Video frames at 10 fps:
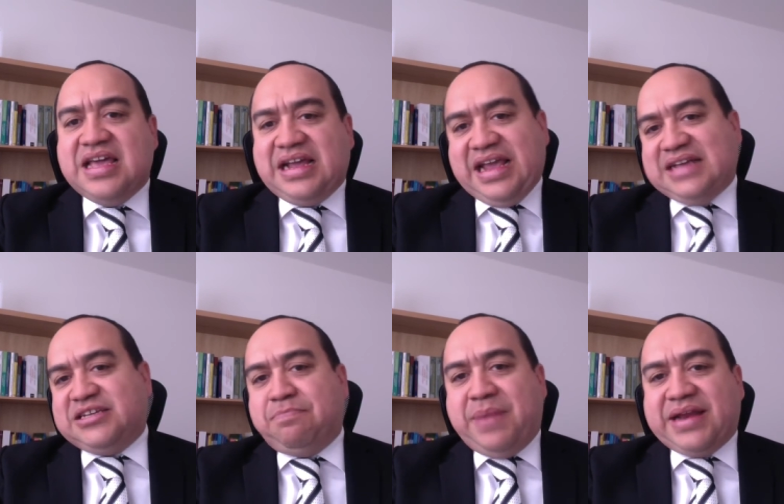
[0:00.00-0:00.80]
que
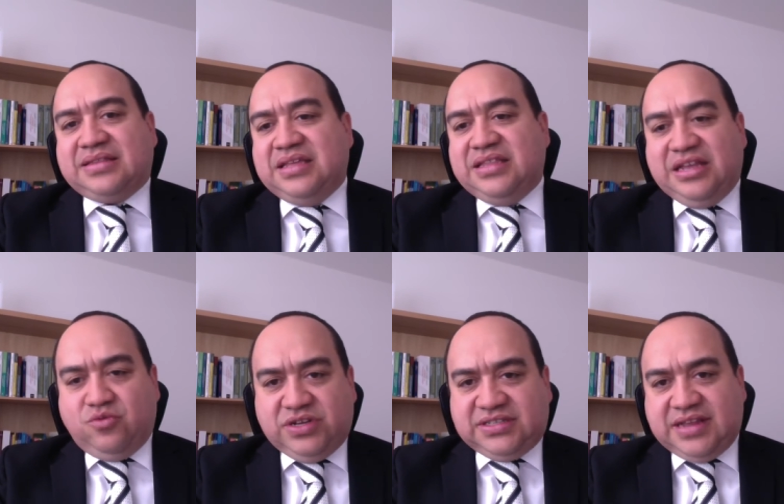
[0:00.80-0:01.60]
hacen parte de
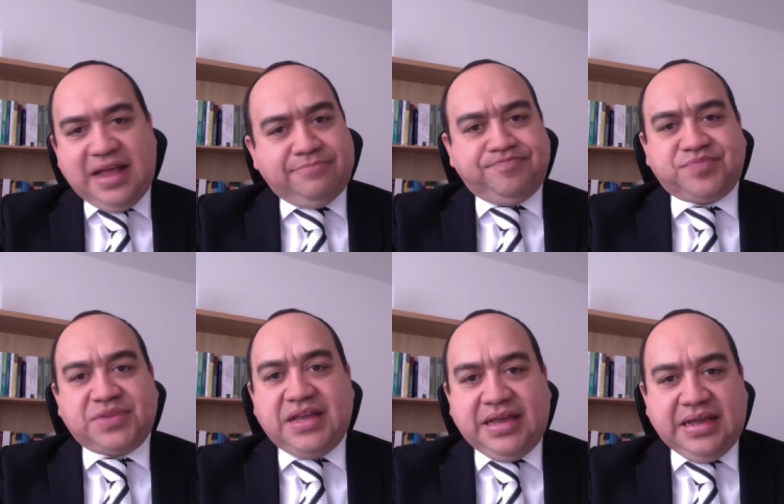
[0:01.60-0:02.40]
nuestra
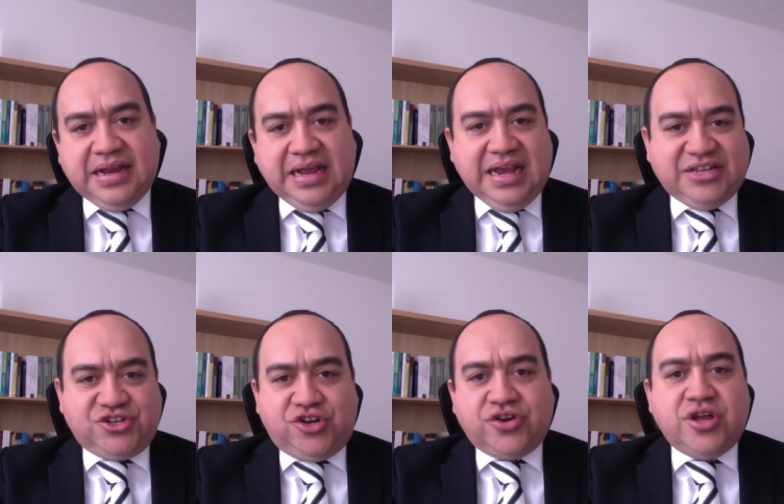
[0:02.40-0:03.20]
eh,
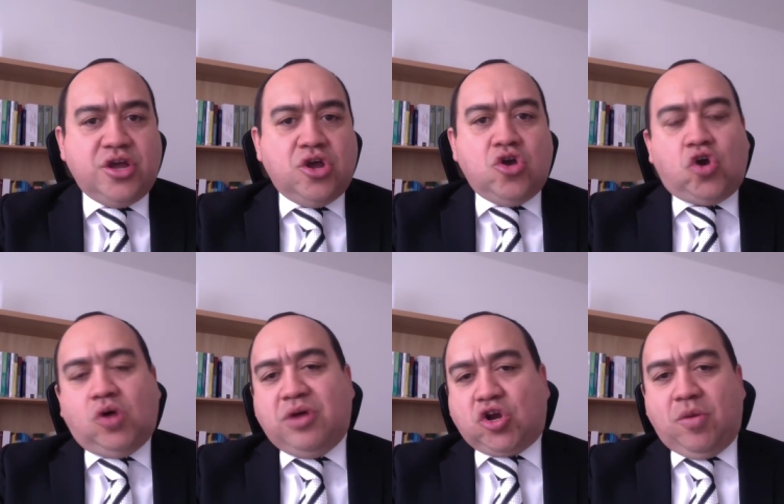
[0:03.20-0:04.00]
legislación,
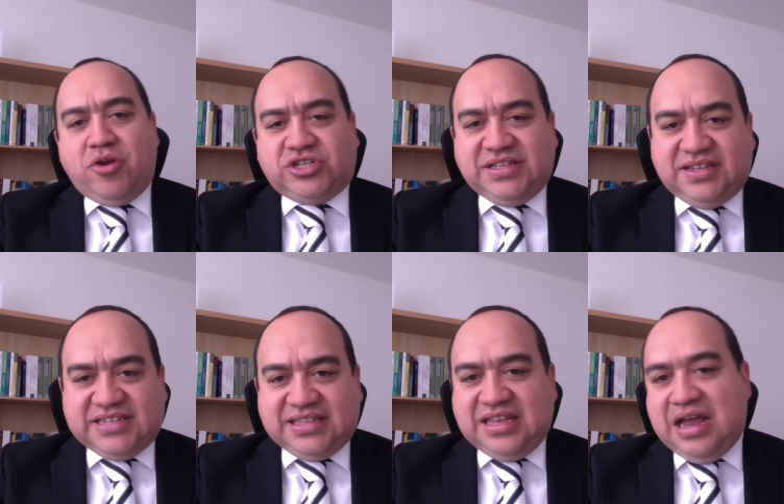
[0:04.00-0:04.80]
como el Convenio
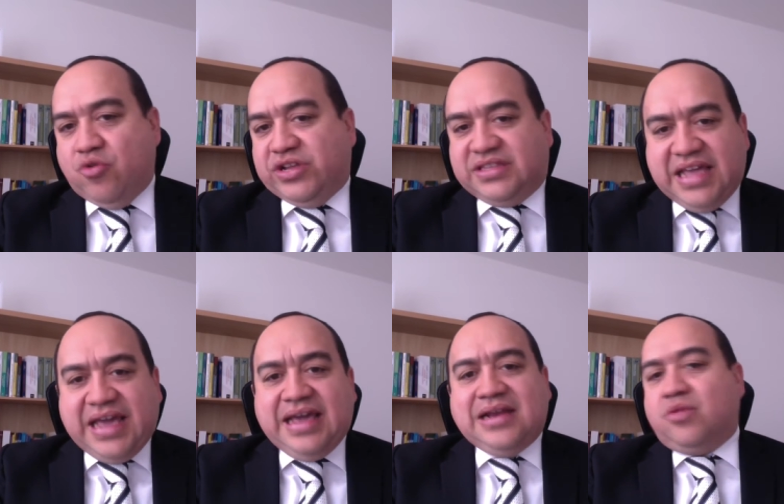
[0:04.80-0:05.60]
87 de la OIT,
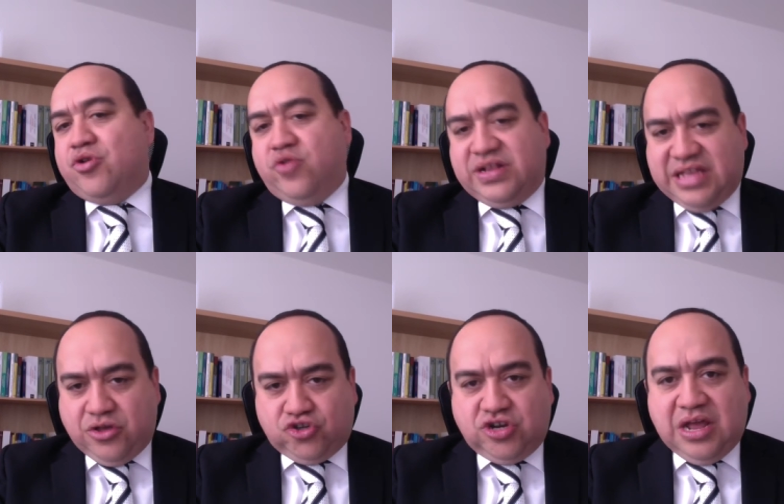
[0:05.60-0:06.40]
el Convenio
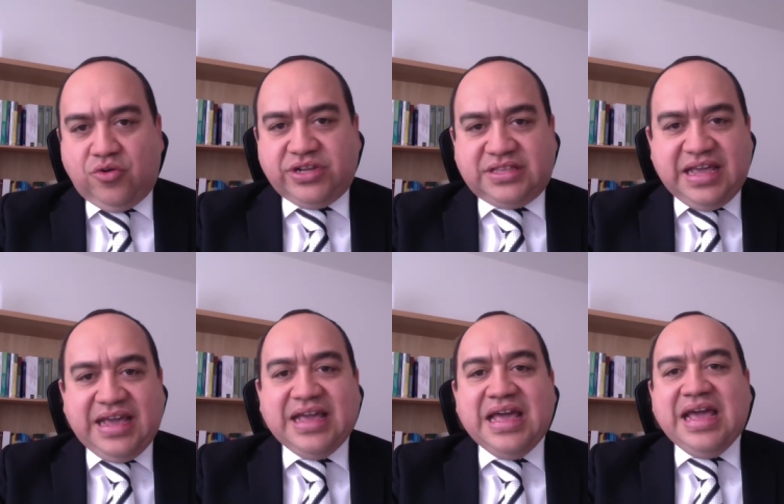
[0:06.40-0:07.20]
98 de la OIT,
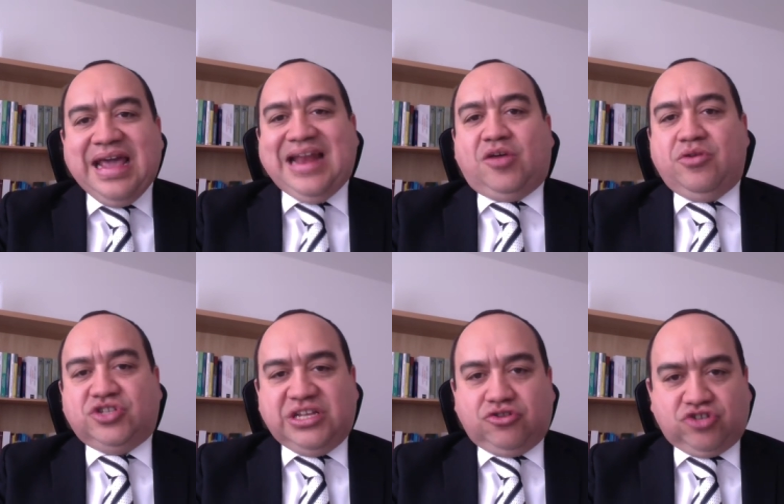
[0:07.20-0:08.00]
el Convenio
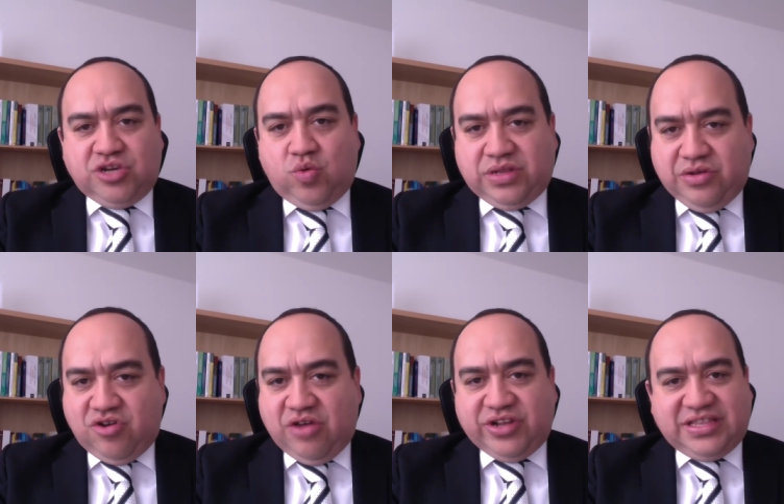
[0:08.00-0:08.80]
151 de
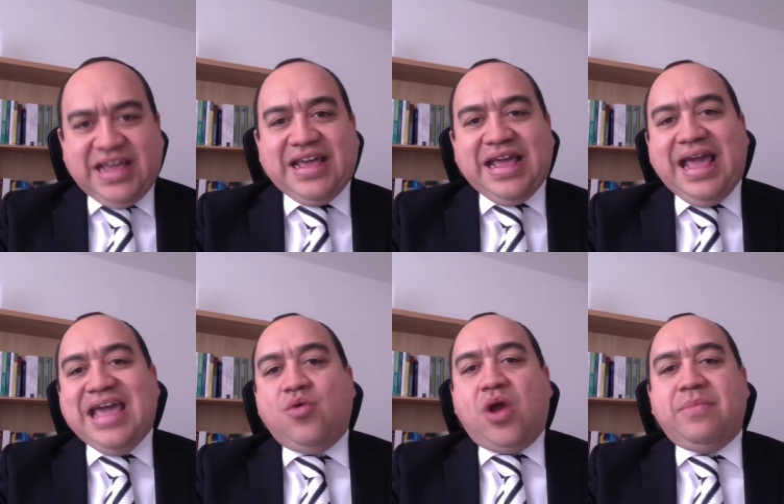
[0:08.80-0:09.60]
la OIT e
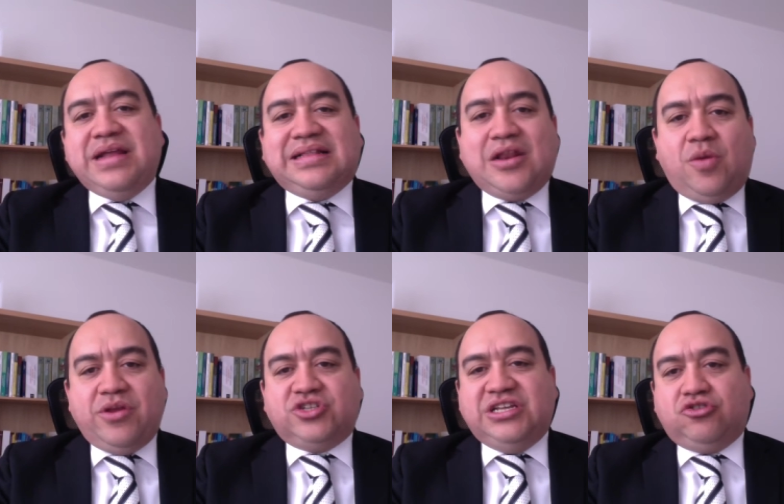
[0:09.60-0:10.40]
igualmente el
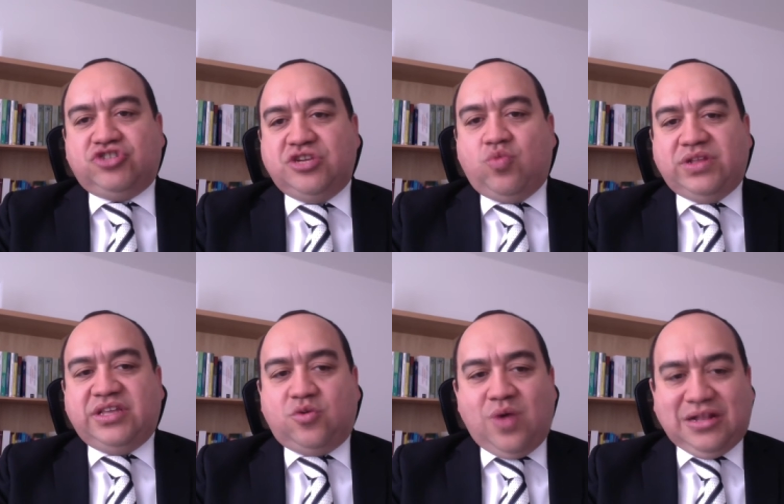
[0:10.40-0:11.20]
Convenio
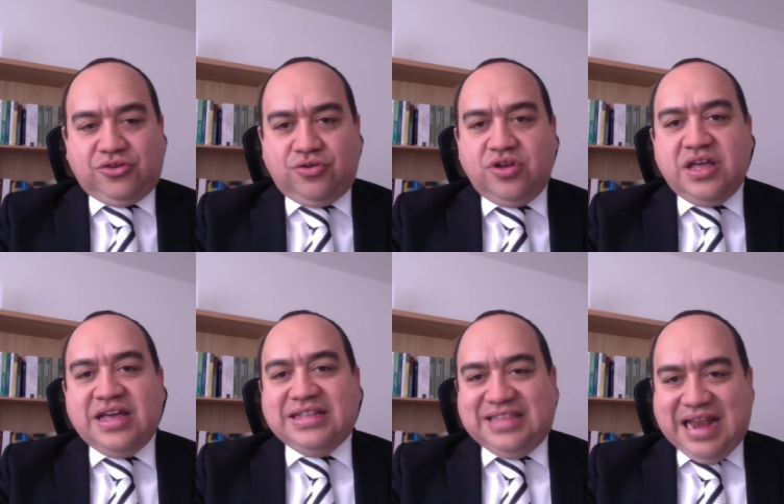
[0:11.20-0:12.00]
154
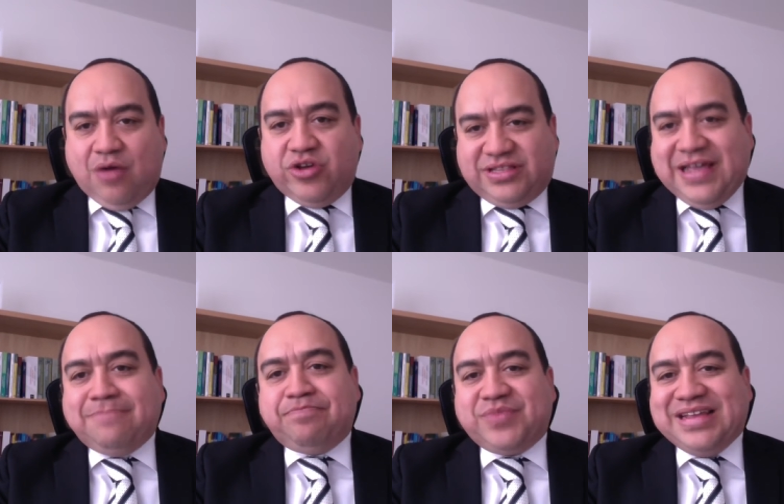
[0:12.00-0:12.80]
de la OIT,
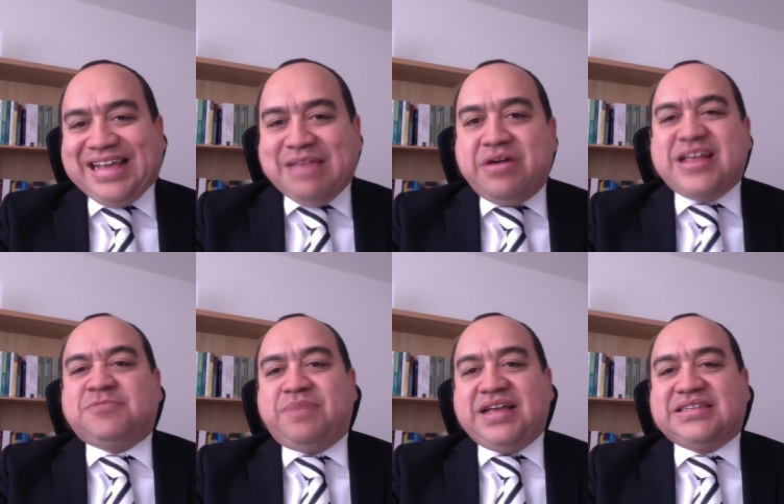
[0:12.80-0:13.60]
que de manera
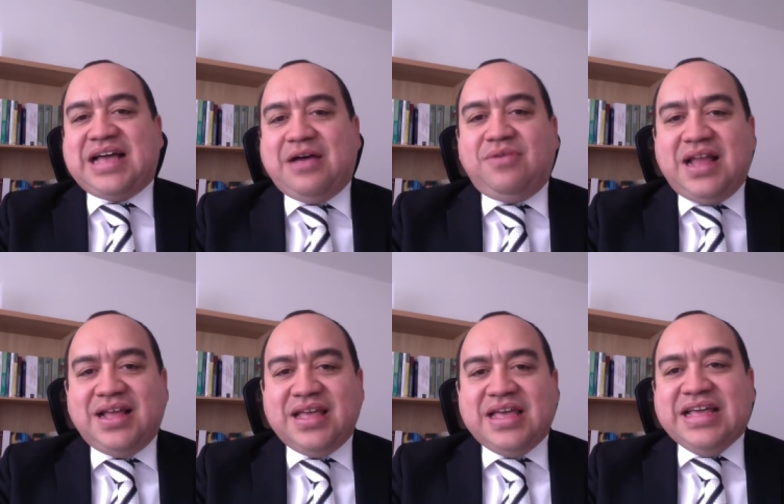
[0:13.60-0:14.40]
expresa
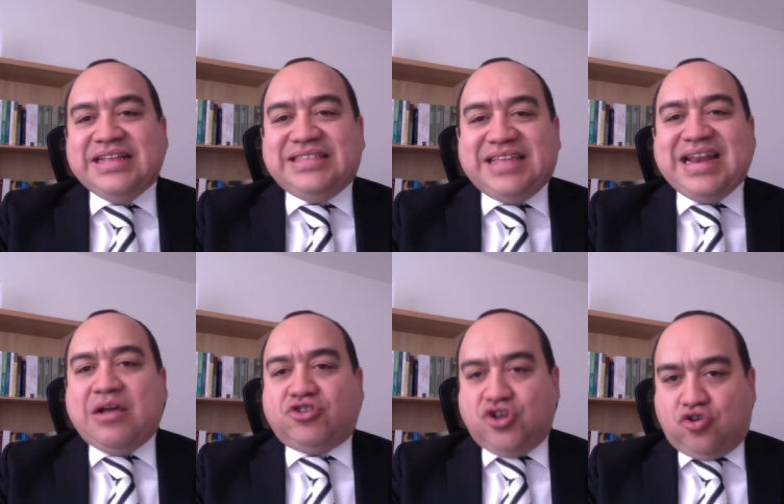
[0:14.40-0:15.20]
habla de
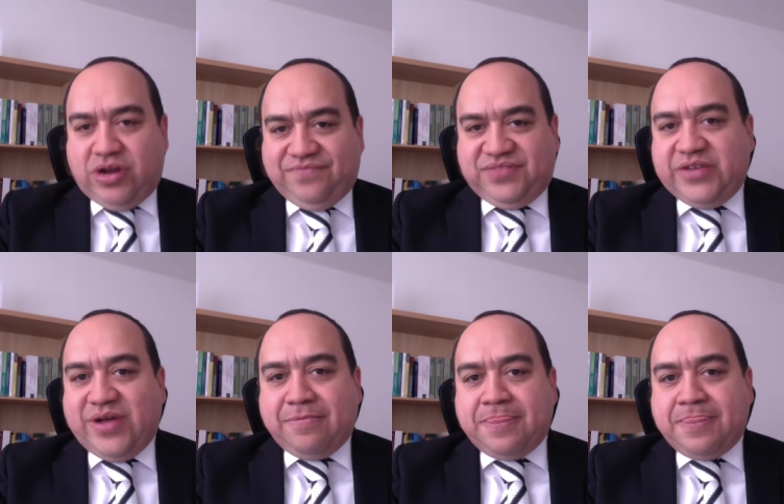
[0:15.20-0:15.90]
negociación colectiva.